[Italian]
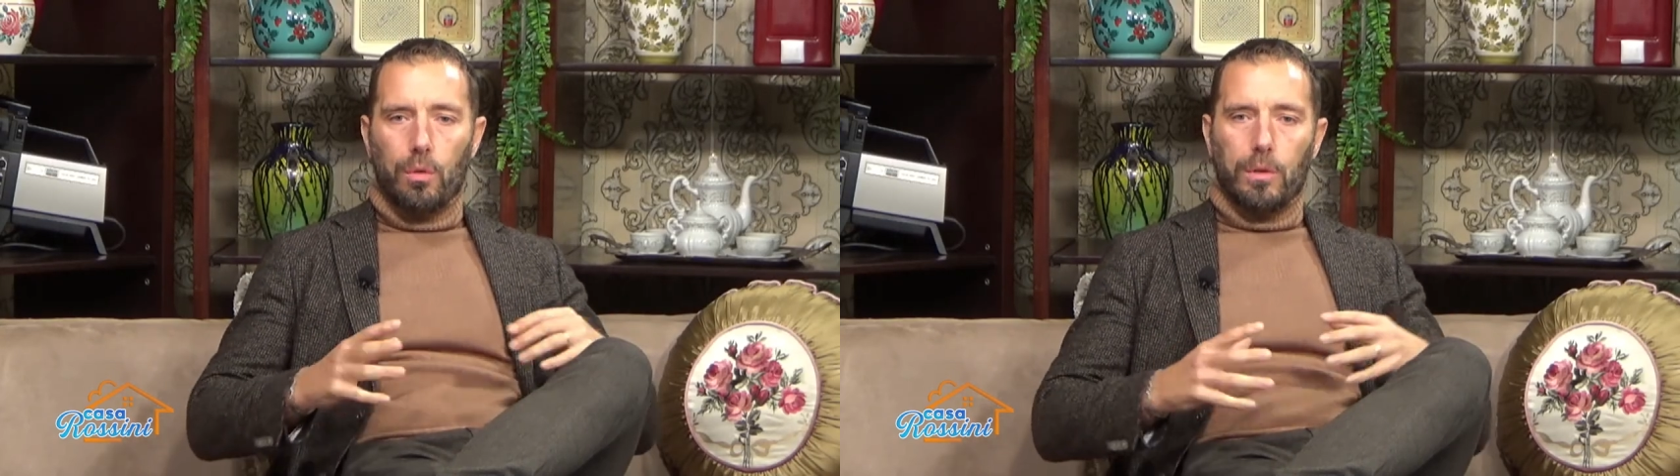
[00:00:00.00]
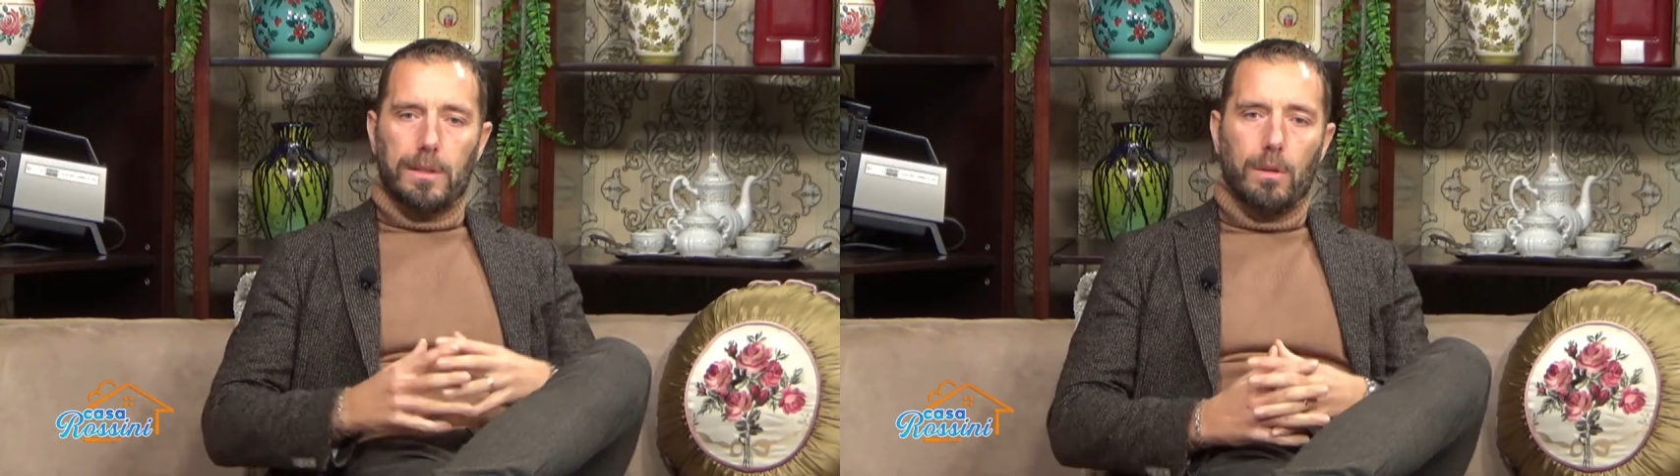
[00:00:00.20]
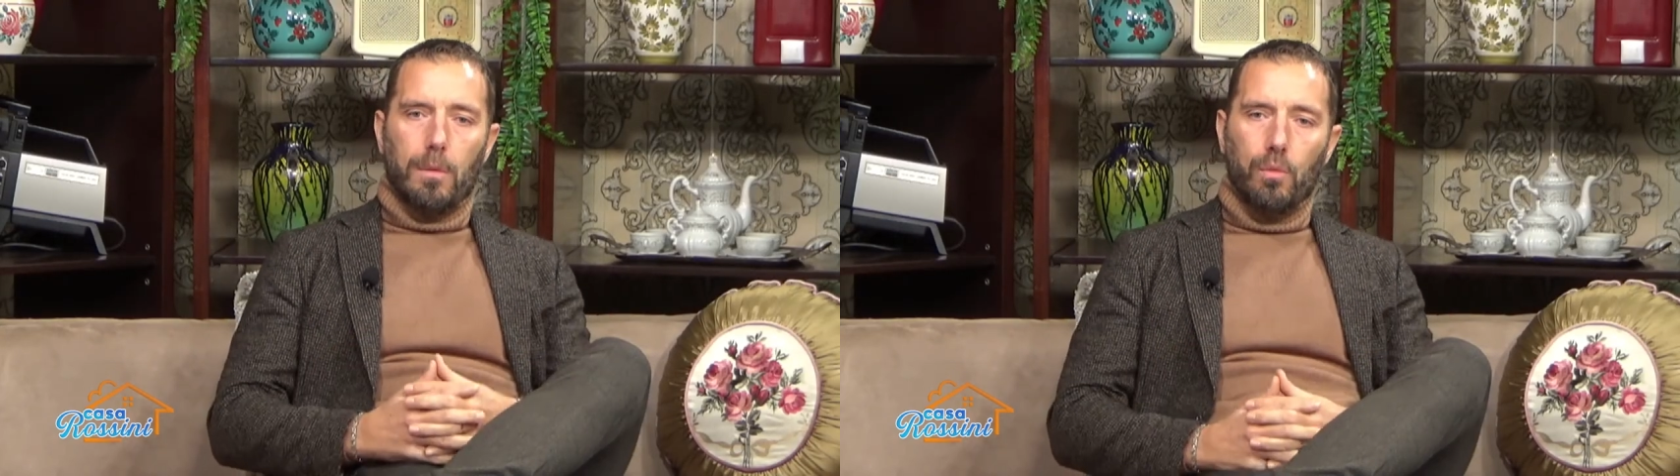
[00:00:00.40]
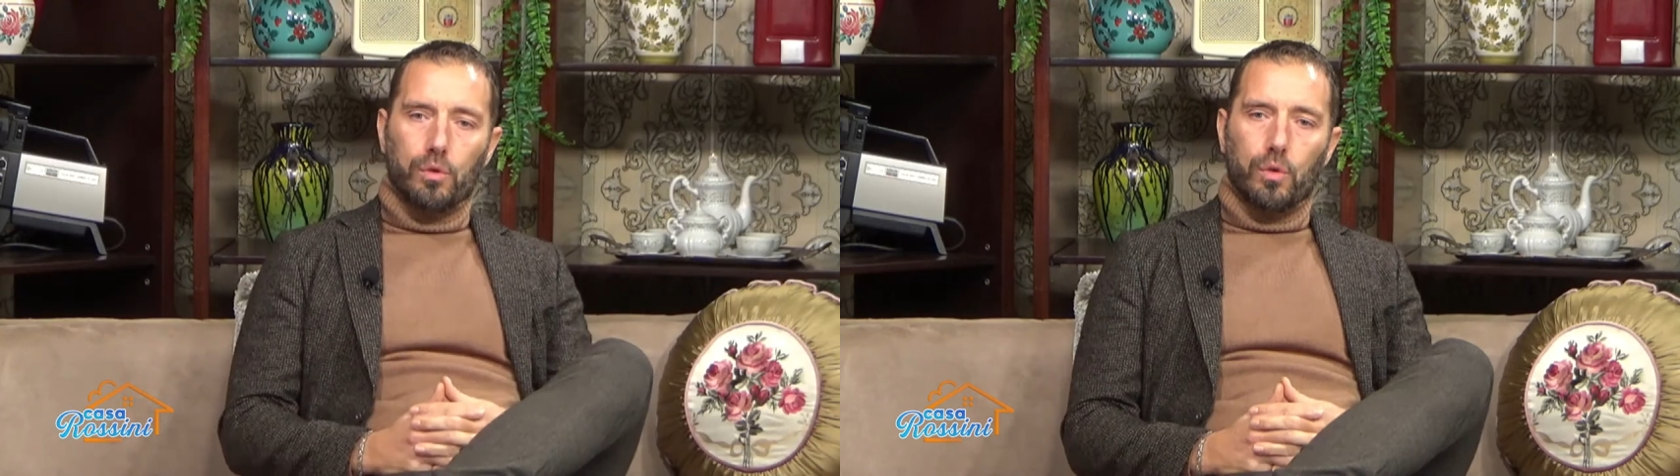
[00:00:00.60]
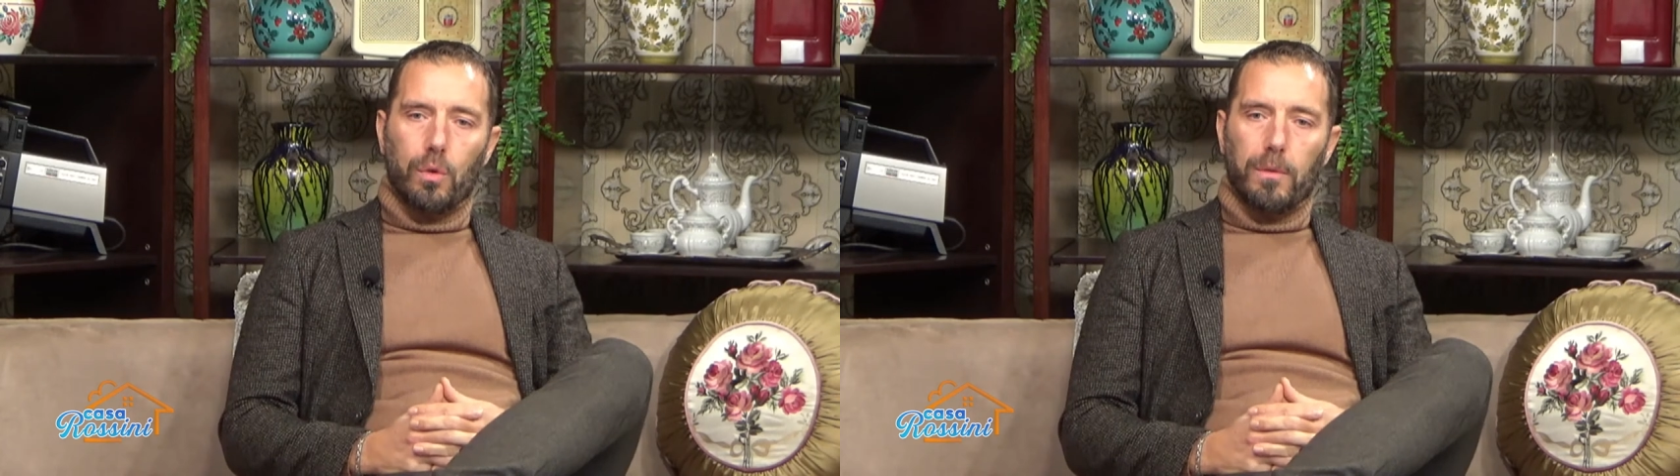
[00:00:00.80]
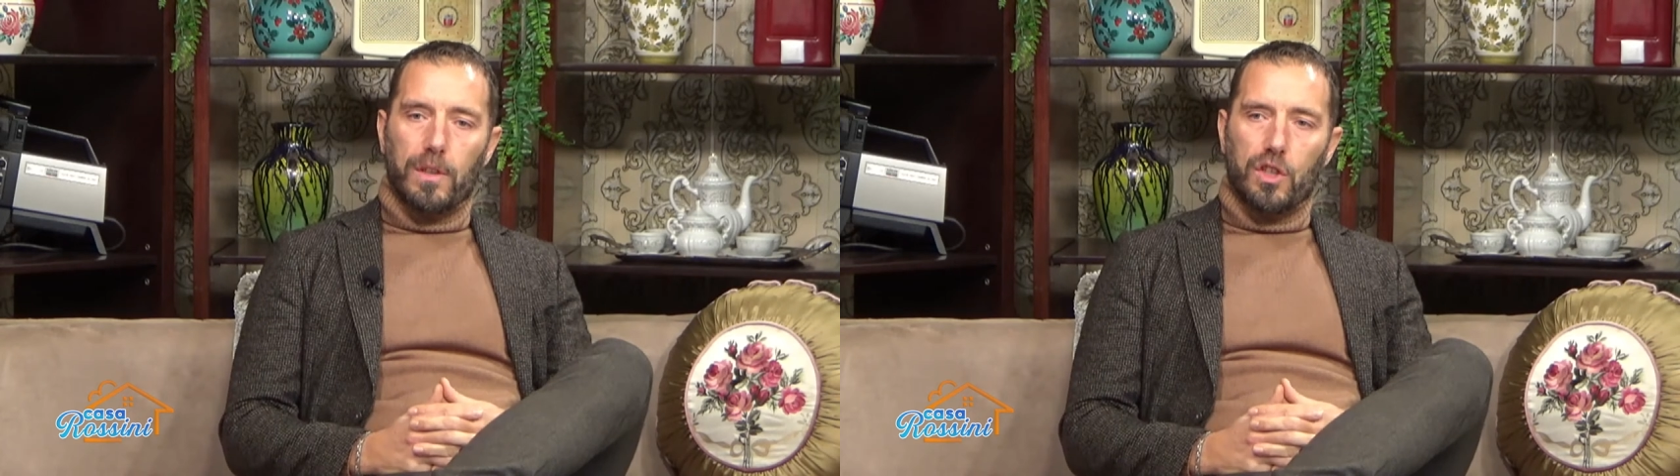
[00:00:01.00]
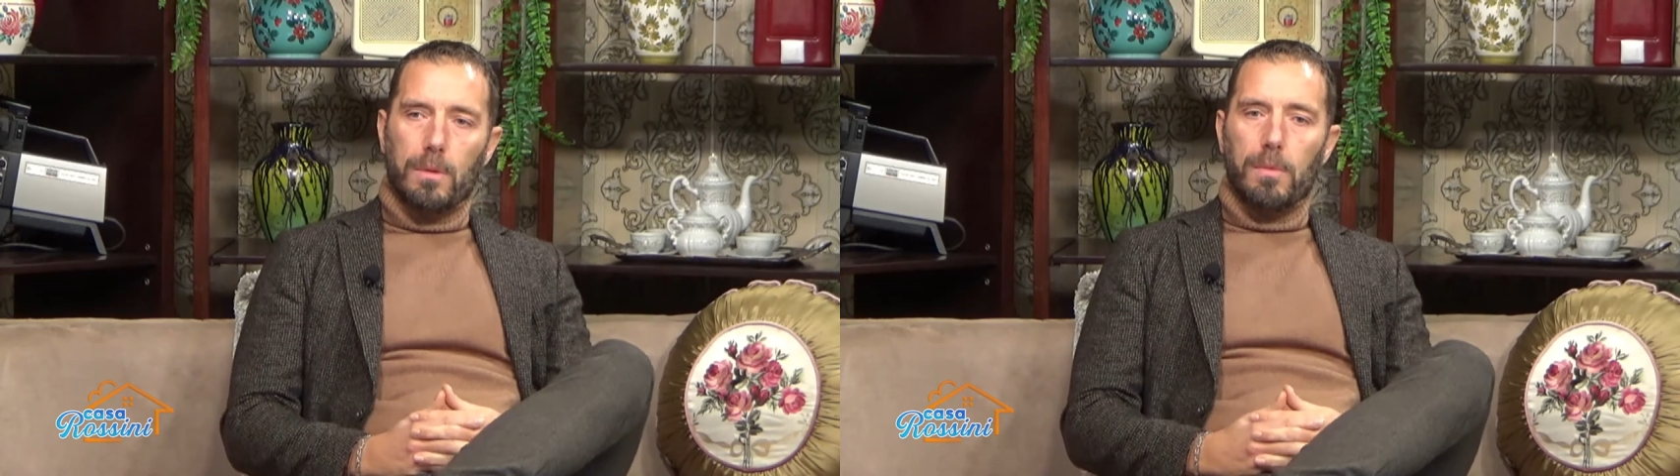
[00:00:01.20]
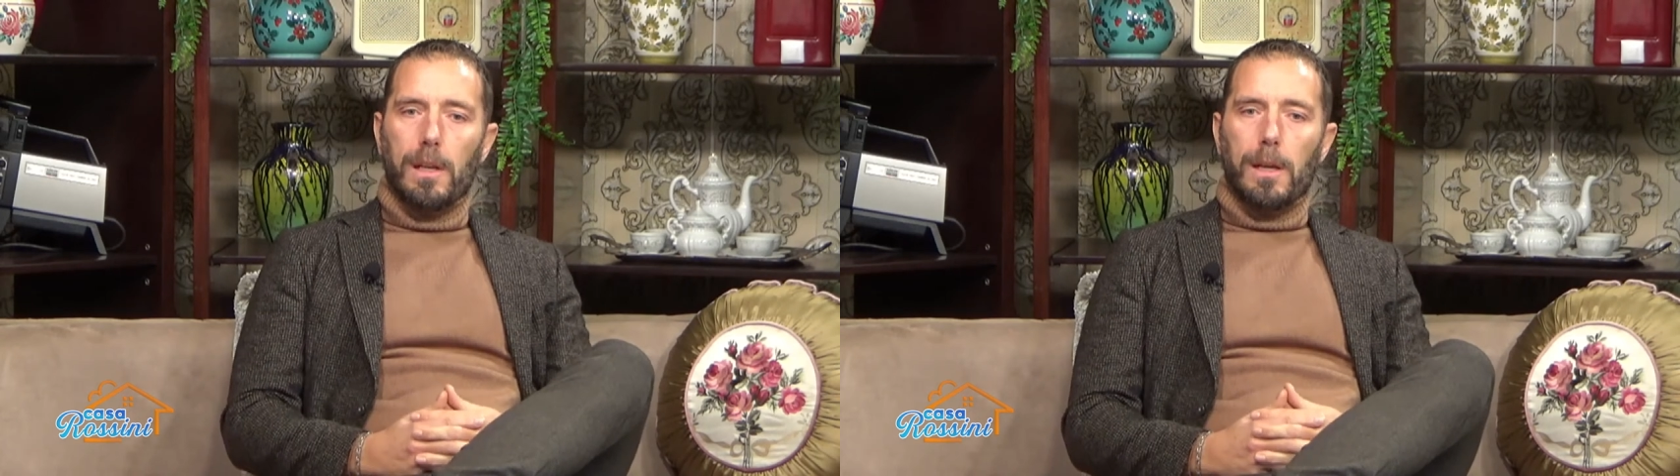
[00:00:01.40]
una zona molto
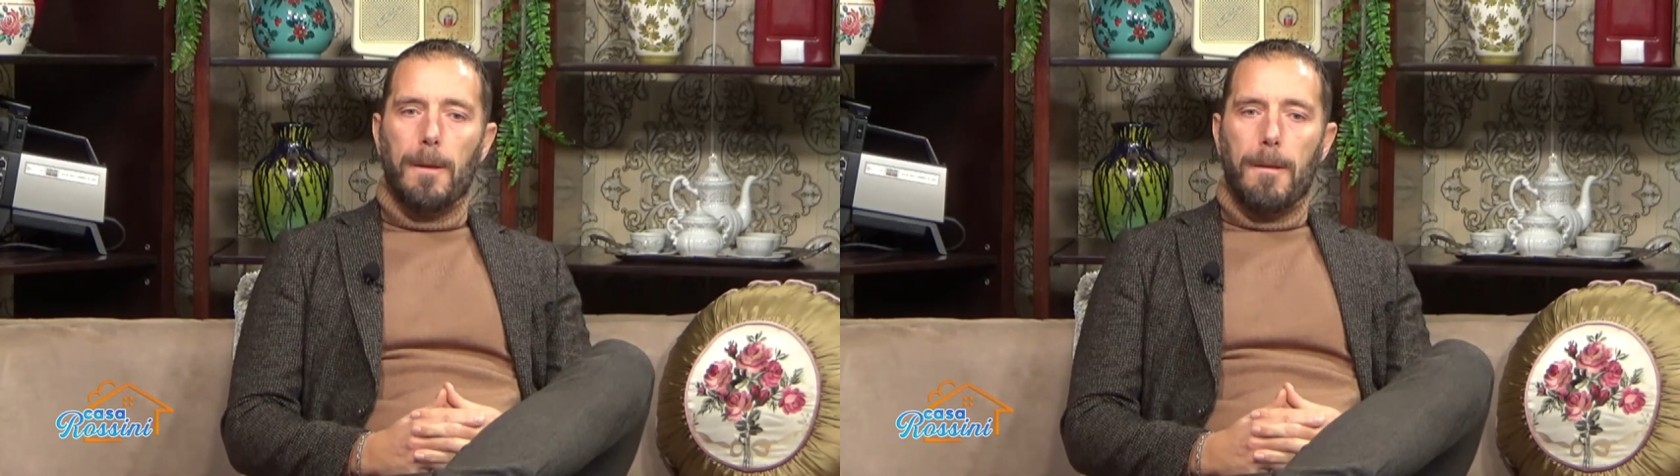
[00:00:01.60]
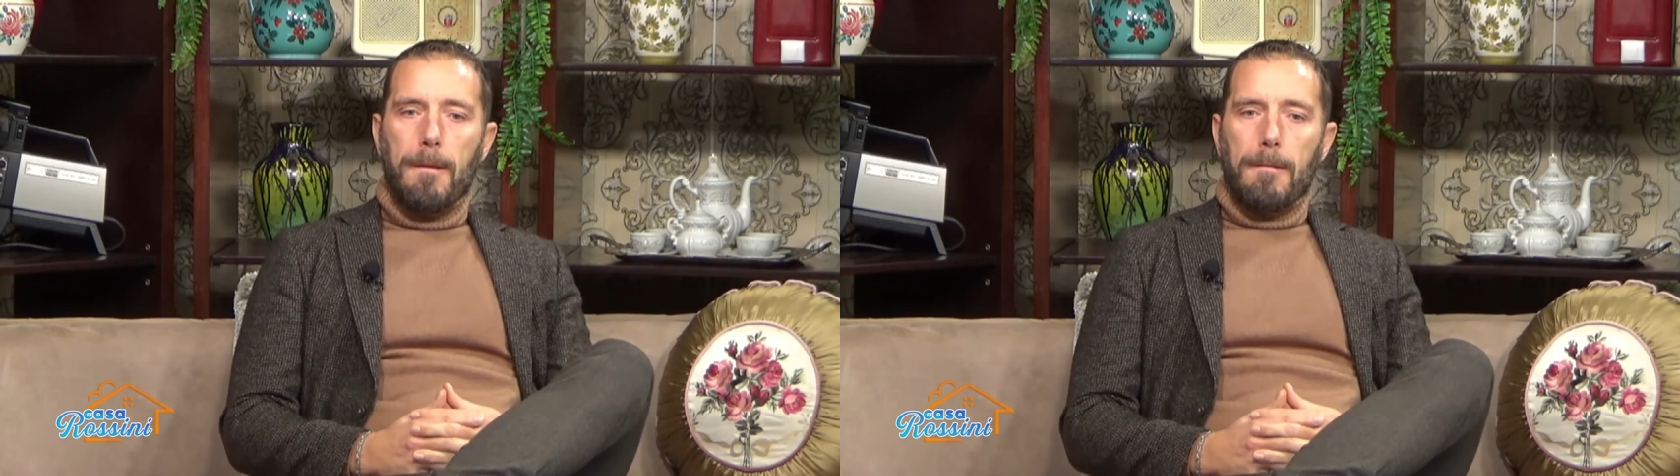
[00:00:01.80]
visibile